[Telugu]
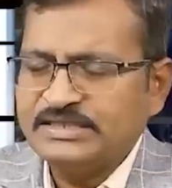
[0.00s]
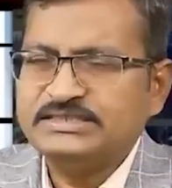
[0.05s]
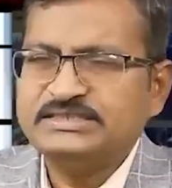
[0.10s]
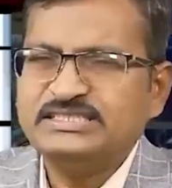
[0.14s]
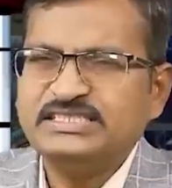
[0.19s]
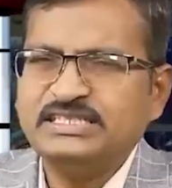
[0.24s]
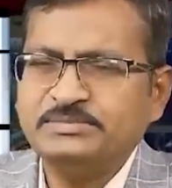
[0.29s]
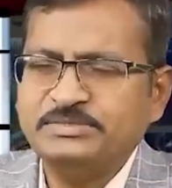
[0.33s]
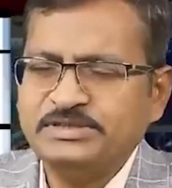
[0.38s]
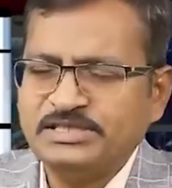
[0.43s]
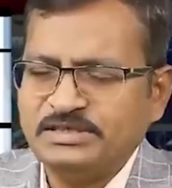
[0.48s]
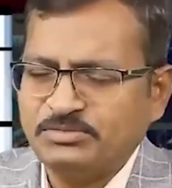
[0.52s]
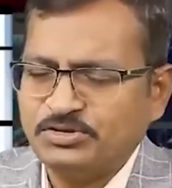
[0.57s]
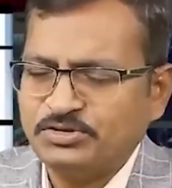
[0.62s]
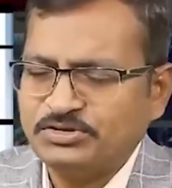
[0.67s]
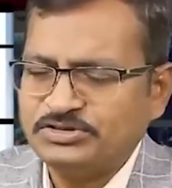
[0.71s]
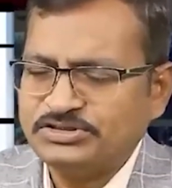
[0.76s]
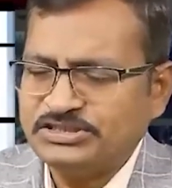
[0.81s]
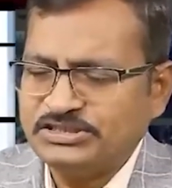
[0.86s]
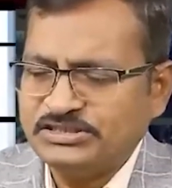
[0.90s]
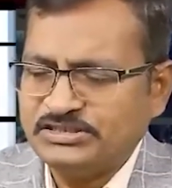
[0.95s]
తెచ్చిన
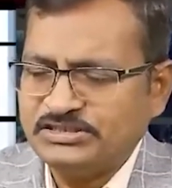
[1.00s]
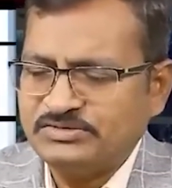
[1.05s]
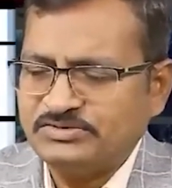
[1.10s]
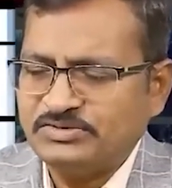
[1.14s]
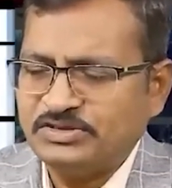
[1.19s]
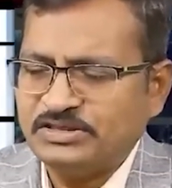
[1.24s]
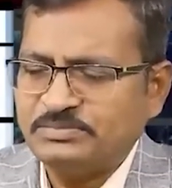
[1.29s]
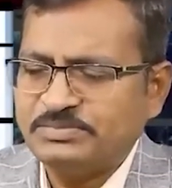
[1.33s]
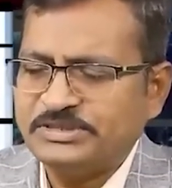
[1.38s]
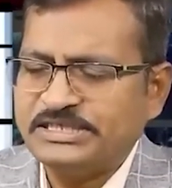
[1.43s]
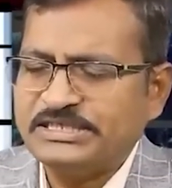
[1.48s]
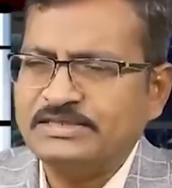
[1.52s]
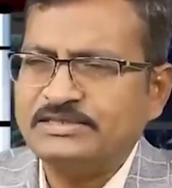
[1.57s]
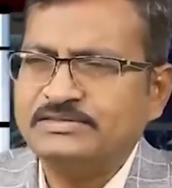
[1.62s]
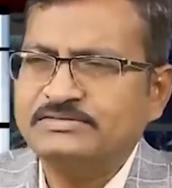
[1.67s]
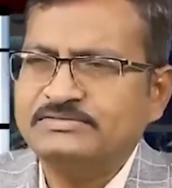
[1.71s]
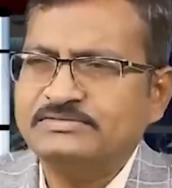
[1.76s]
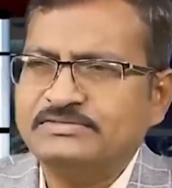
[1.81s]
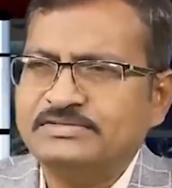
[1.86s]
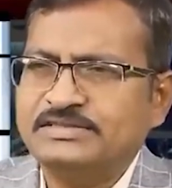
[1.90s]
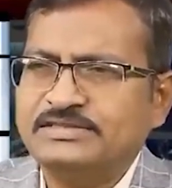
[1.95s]
బియ్యంలోంచి ఒక
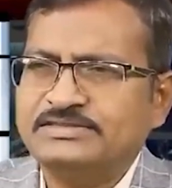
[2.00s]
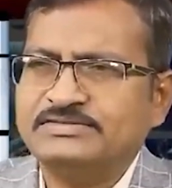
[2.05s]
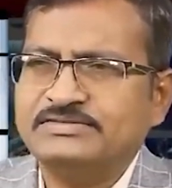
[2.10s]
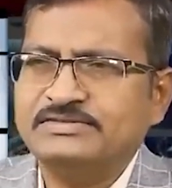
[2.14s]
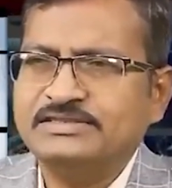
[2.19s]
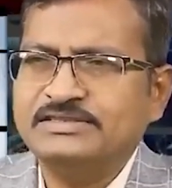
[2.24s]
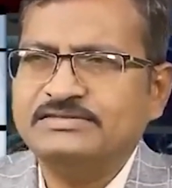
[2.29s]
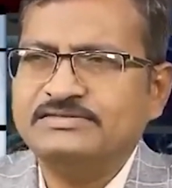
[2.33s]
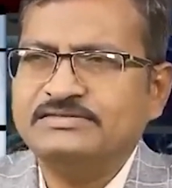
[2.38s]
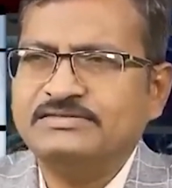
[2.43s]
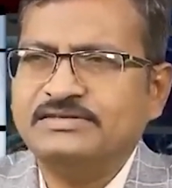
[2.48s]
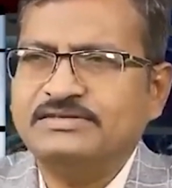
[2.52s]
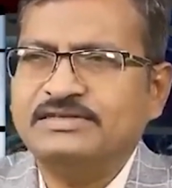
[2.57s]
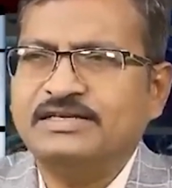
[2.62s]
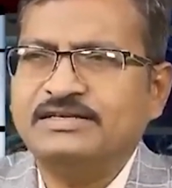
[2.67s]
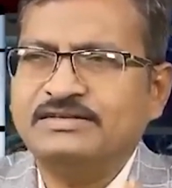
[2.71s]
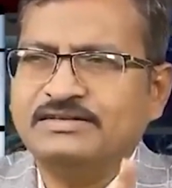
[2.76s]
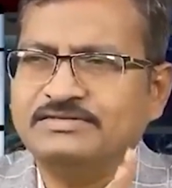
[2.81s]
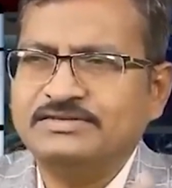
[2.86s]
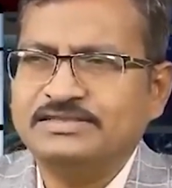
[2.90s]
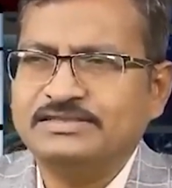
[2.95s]
పిడికెడు తీసుకొని
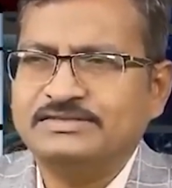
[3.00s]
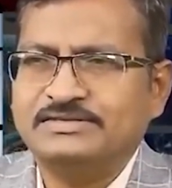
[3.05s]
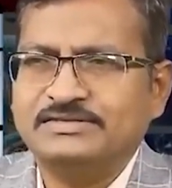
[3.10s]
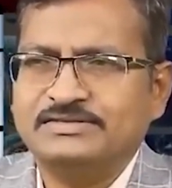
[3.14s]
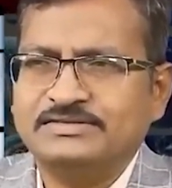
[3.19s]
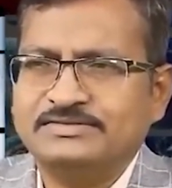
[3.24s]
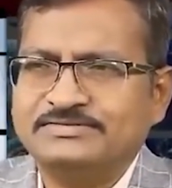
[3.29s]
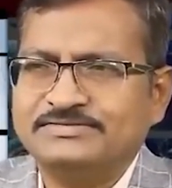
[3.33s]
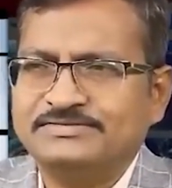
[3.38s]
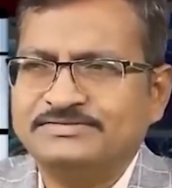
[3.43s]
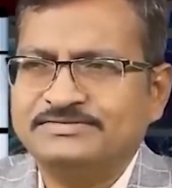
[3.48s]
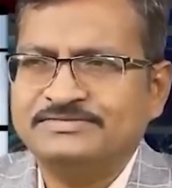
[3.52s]
దాంట్లో వేసేది